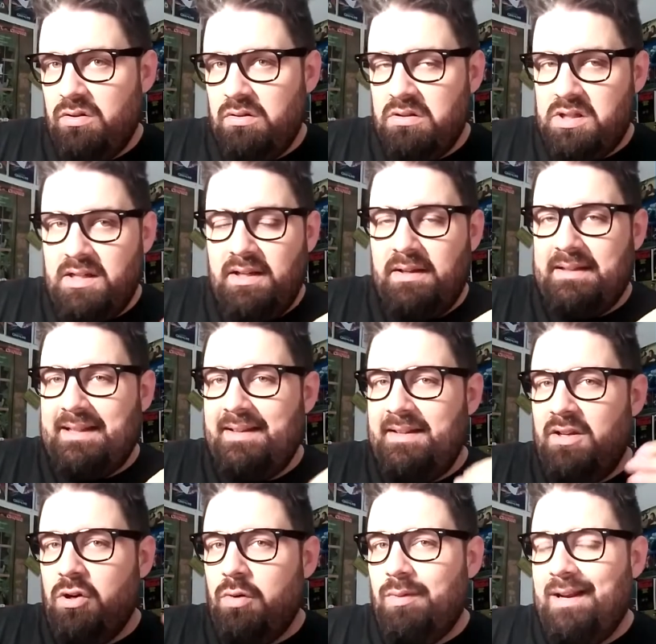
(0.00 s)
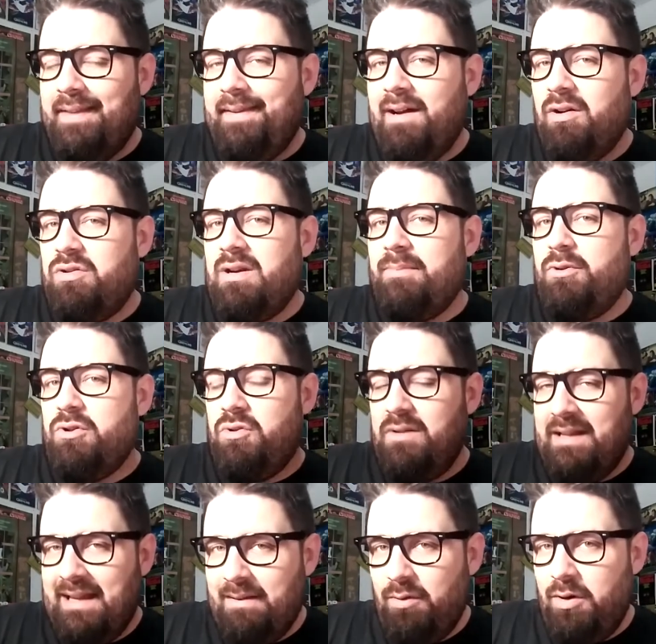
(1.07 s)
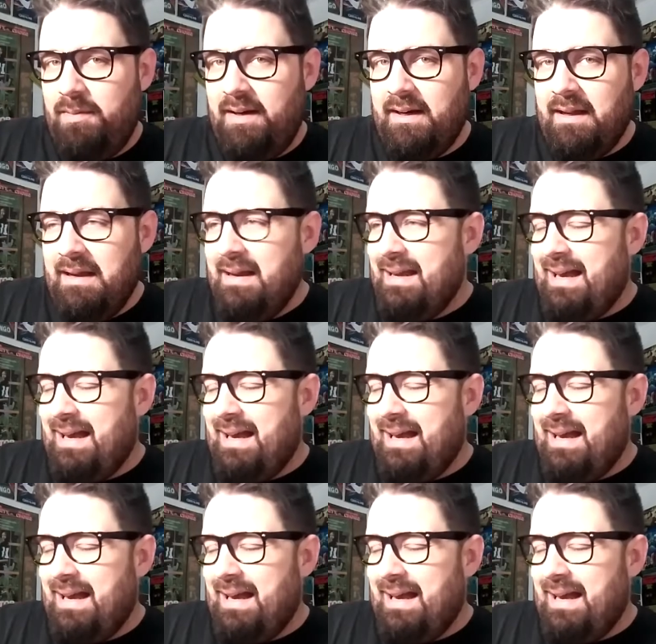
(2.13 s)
No sé, este tío cómo le han dado otra oportunidad de volver.